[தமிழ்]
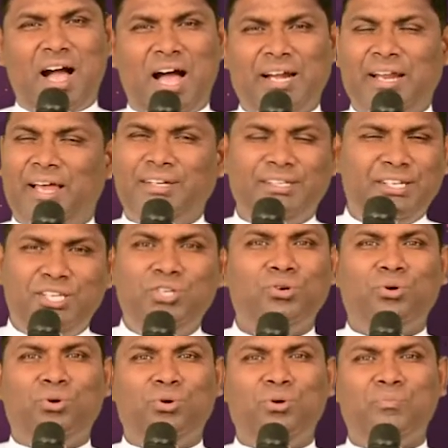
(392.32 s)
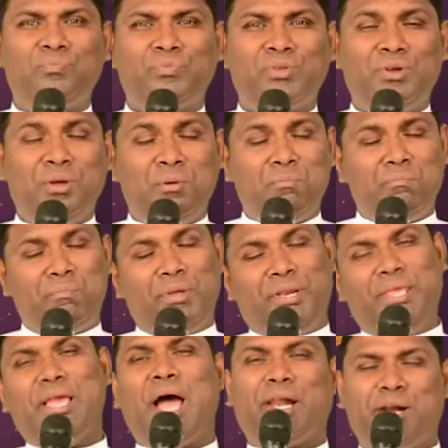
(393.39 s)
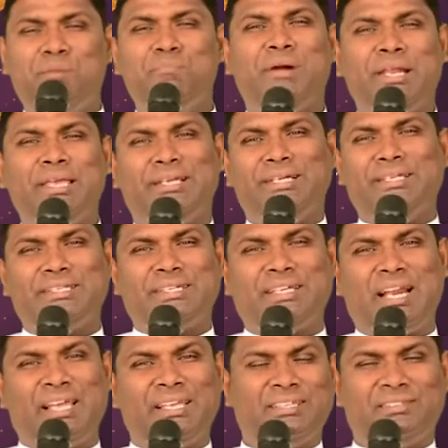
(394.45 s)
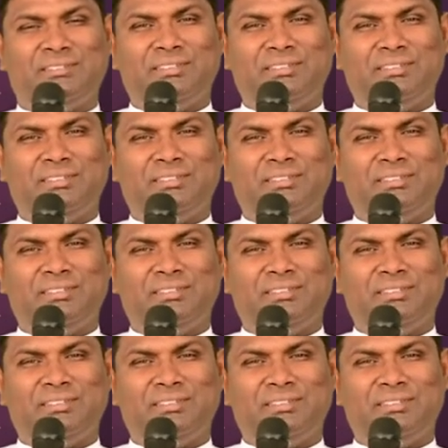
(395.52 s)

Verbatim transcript: ஆனால் நீயோ பெரிய அரண்மனையில் இருக்கிறாய்